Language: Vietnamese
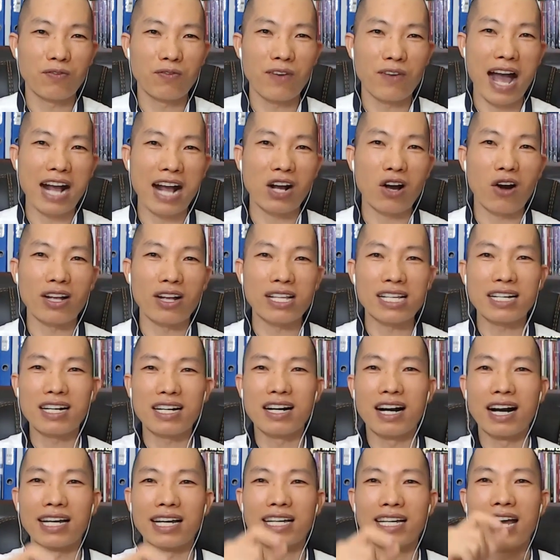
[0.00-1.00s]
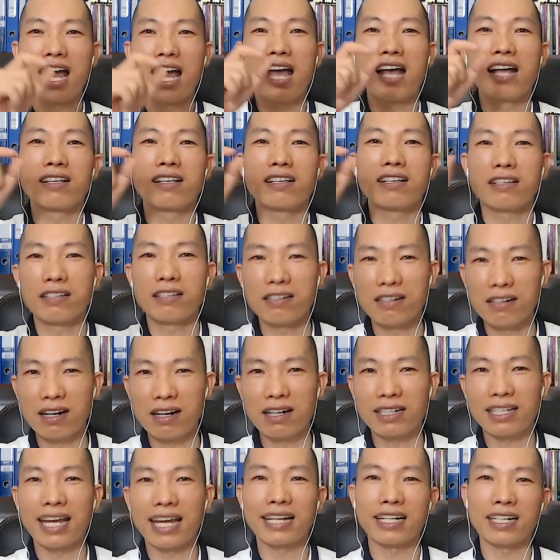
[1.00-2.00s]
và có những người
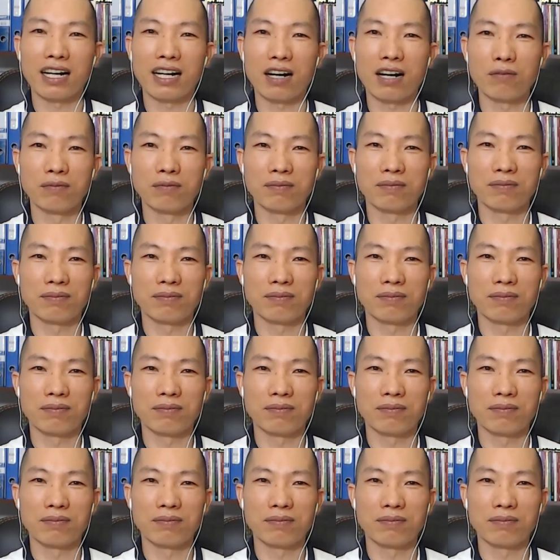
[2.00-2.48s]
chưa thành công?